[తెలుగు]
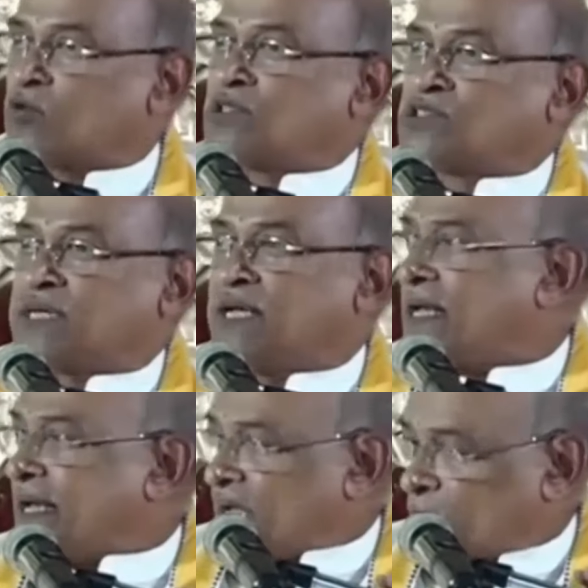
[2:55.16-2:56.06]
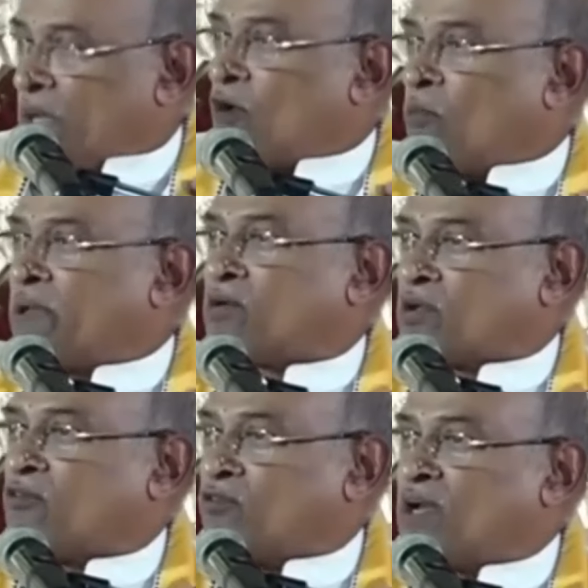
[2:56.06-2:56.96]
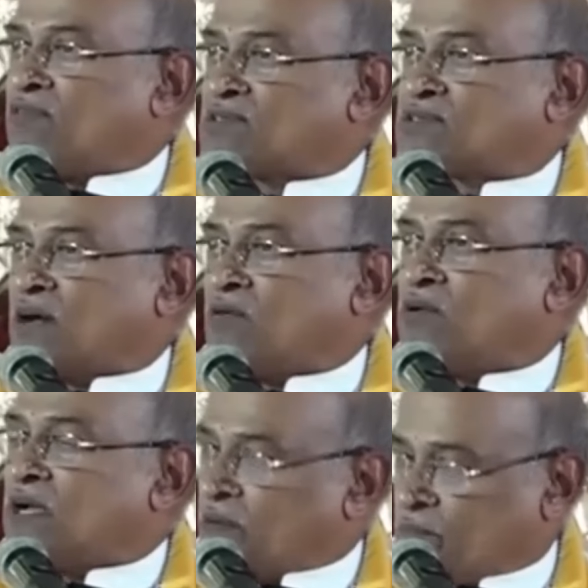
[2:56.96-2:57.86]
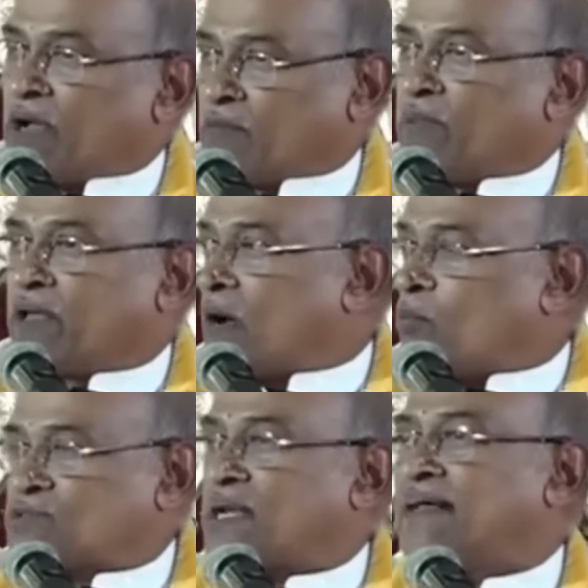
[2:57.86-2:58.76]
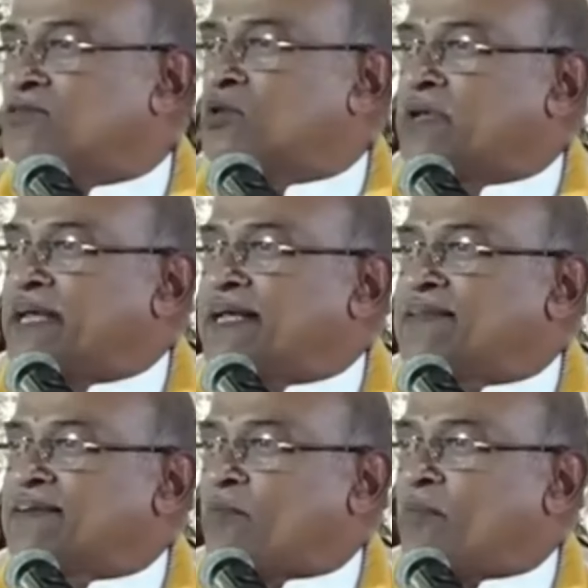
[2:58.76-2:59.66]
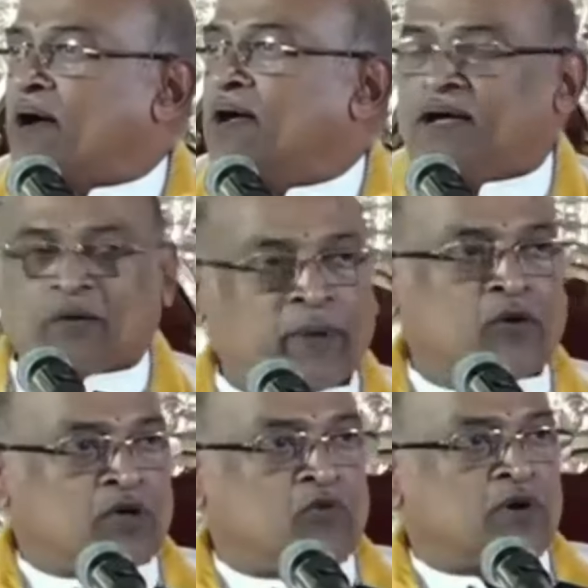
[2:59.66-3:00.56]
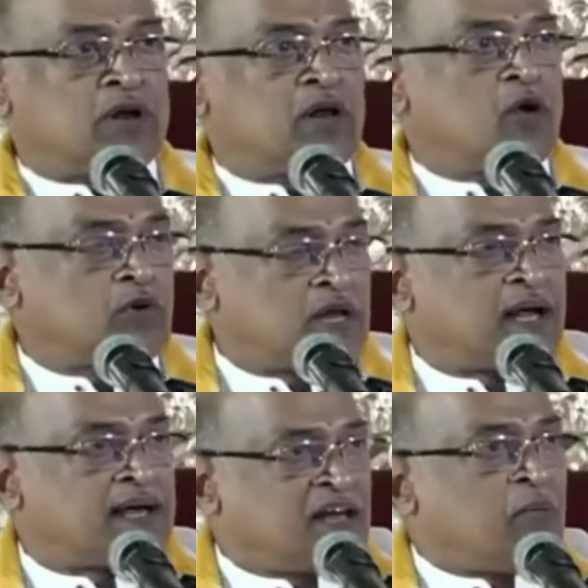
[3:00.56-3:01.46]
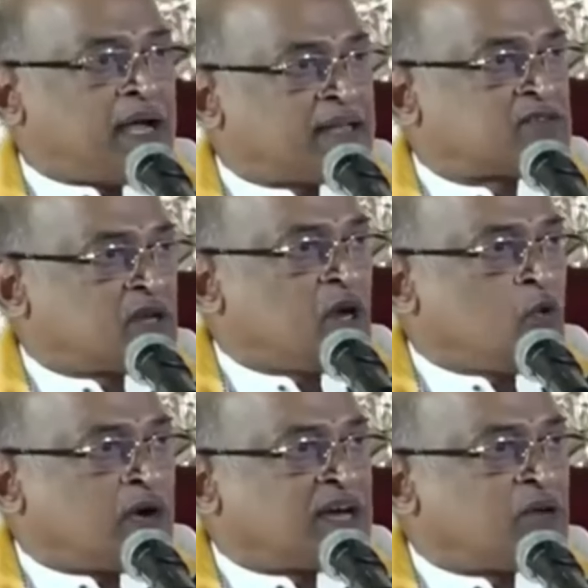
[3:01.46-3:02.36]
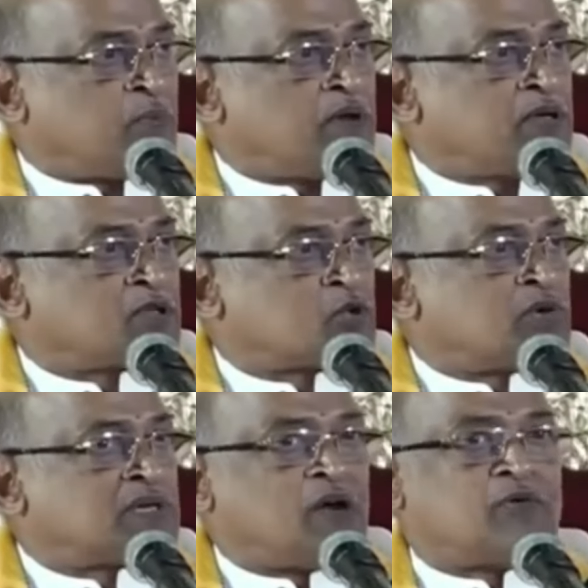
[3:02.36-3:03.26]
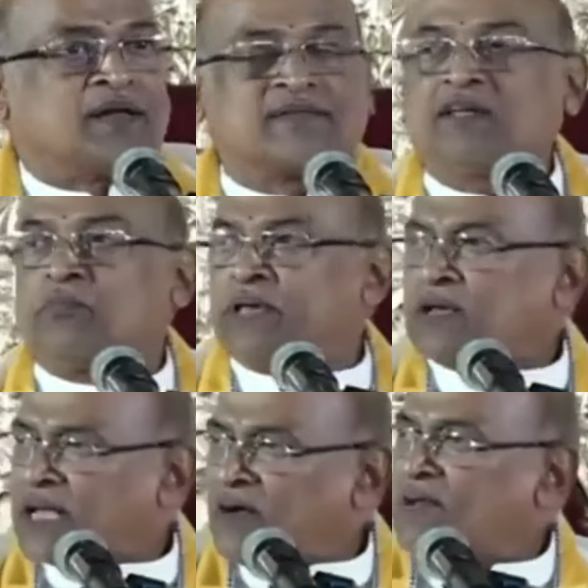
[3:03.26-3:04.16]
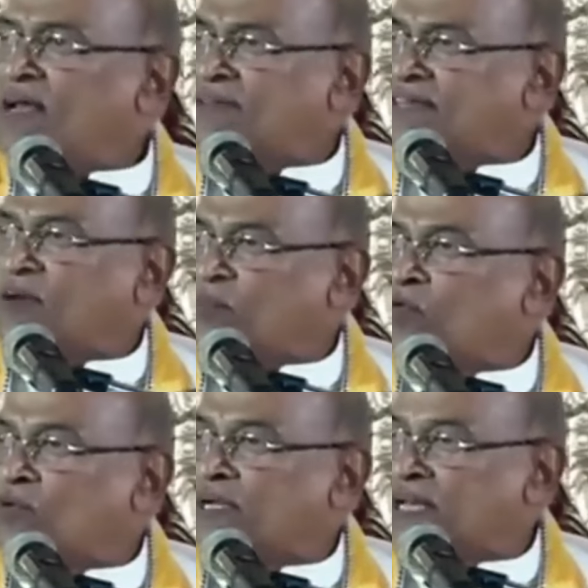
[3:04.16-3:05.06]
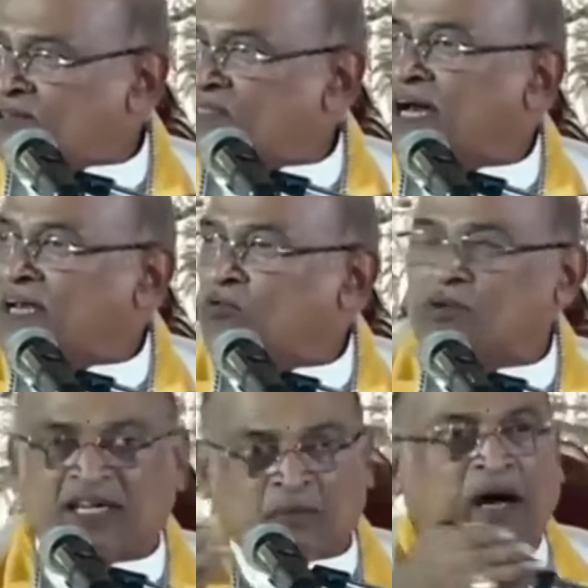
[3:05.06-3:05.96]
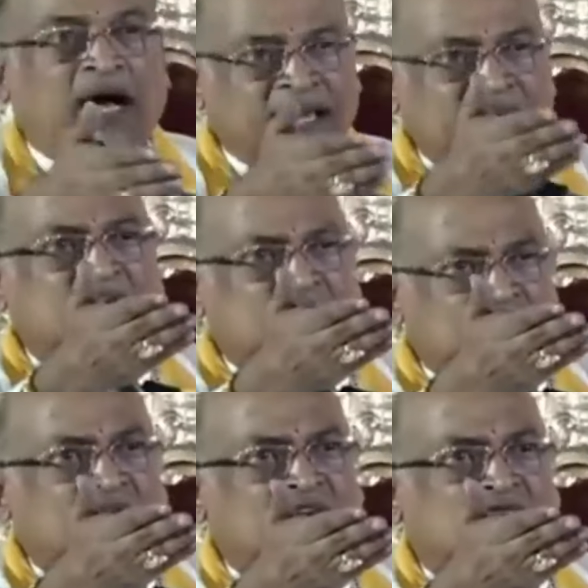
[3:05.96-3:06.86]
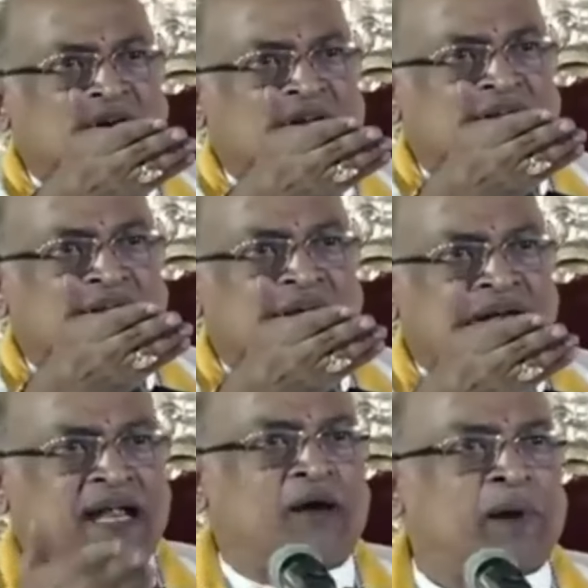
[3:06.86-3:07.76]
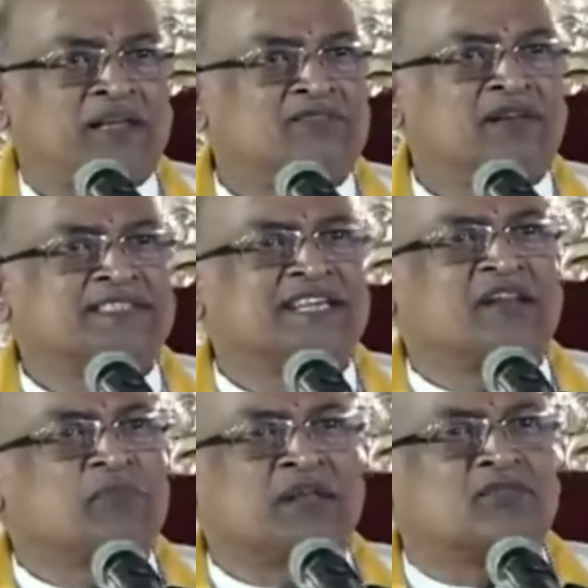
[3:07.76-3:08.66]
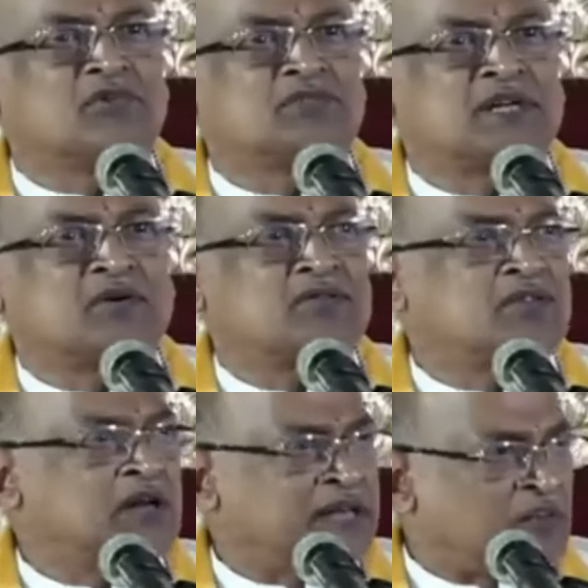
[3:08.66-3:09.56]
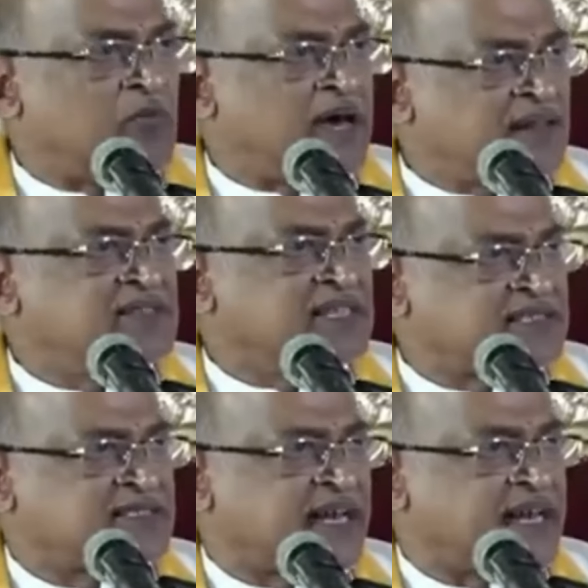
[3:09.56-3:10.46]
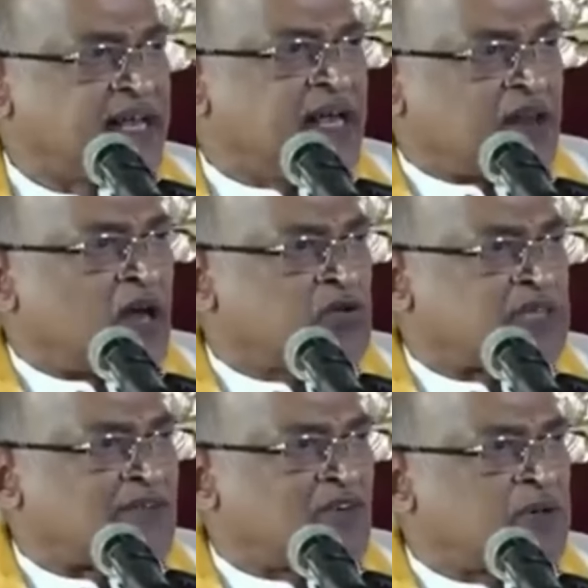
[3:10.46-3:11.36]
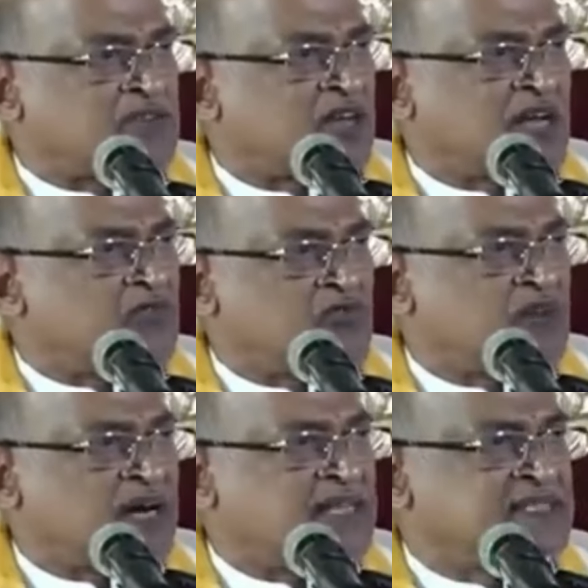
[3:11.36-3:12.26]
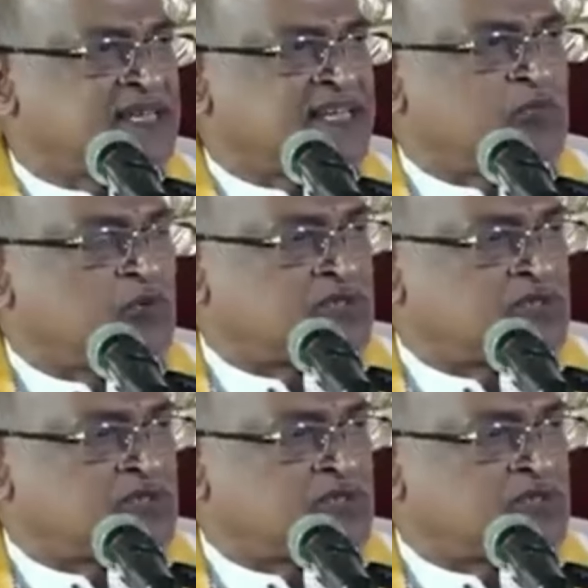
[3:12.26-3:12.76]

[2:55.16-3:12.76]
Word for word: దిగొచ్చి మేము మీకు యవ్వనం ఇస్తాం మా మీ ముసలాయంతో నీకెందుకమ్మా మేము యవ్వనంలో ఉన్నాం కదా మా ఇద్దరిలో ఒకరిని పెళ్లి చేసుకుంటే ఆవిడంది మీకేమన్నా ధర్మం ఉంటే జాలి ఉంటే మా ఆయనకి యవ్వనం ఇవ్వండి నా పాతివరిత్యాన్ని మీరెందుకు చెడగొడతారు నేను భారతీయ స్త్రీని నాకు ధర్మబద్ధంగా వివాహం జరిగింది